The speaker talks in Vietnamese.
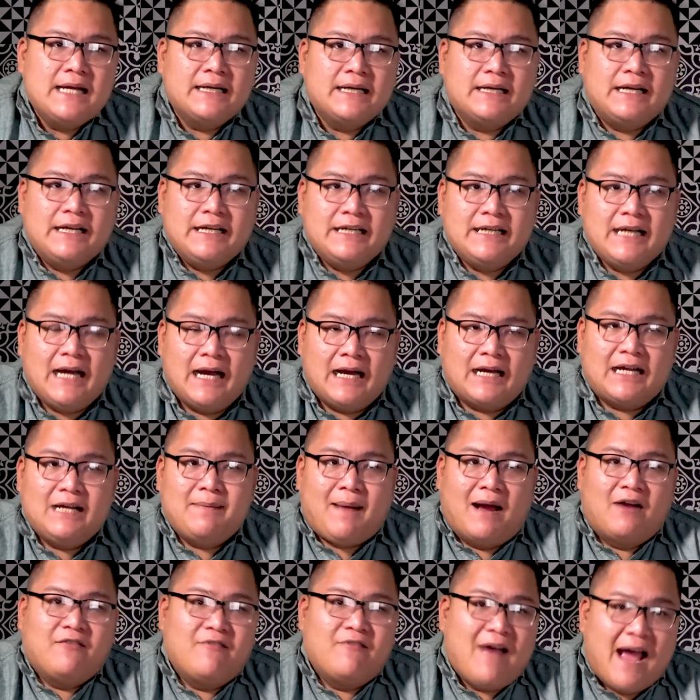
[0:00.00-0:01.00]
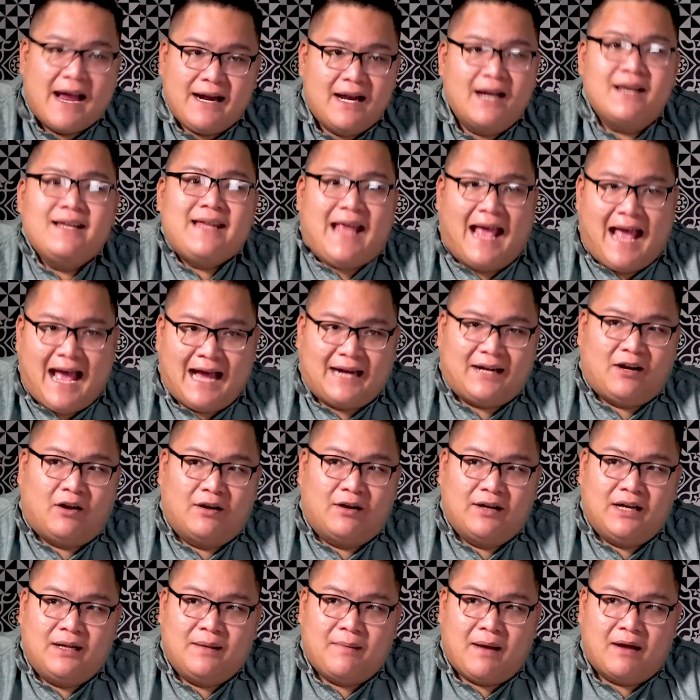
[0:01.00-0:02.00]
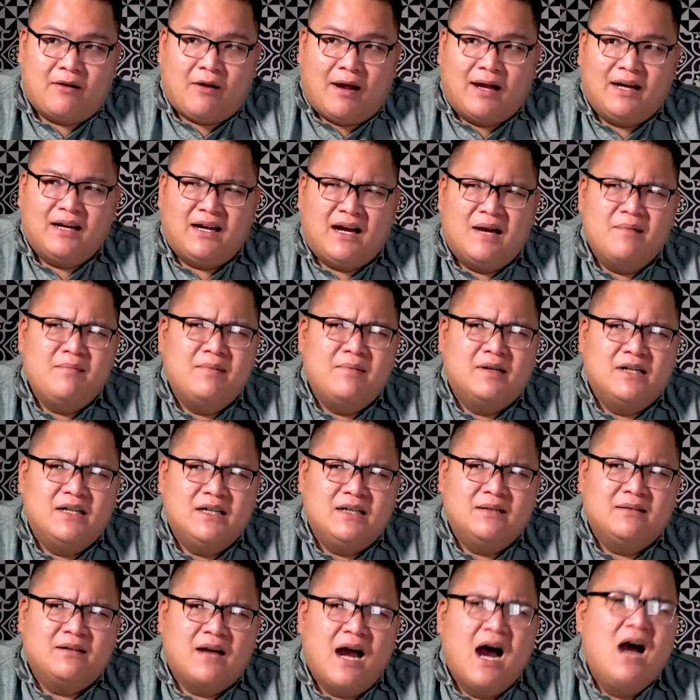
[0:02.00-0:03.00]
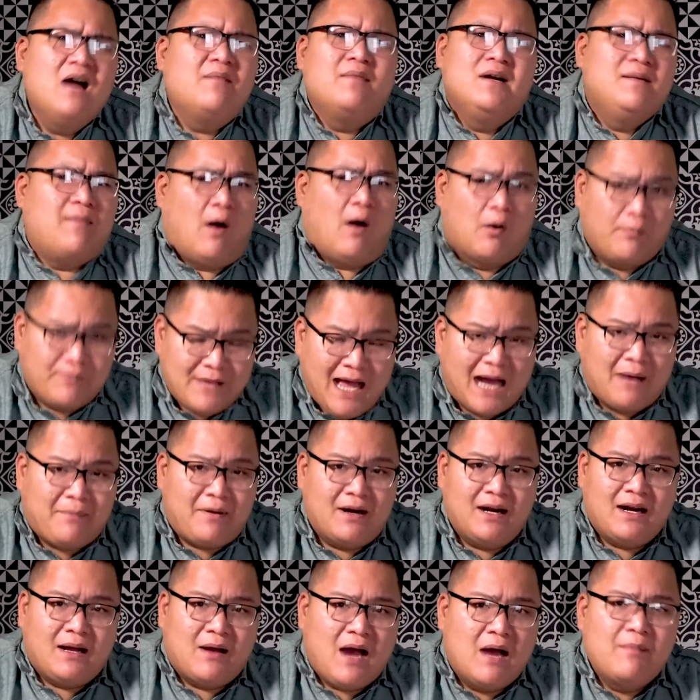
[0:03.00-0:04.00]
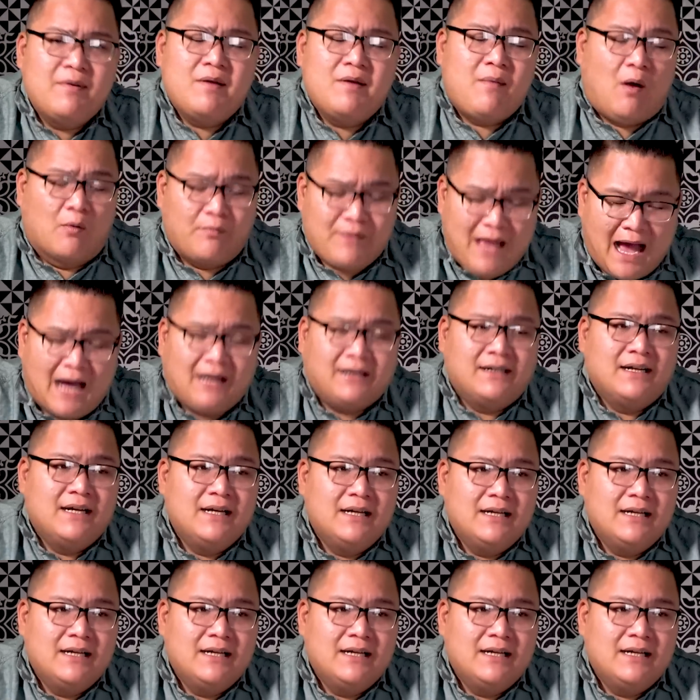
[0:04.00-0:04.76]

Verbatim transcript: thì uh, khi bạn về đến nhà rồi thì bạn khoảng cỡ 10 hơn 11 giờ đó là hơn 11 giờ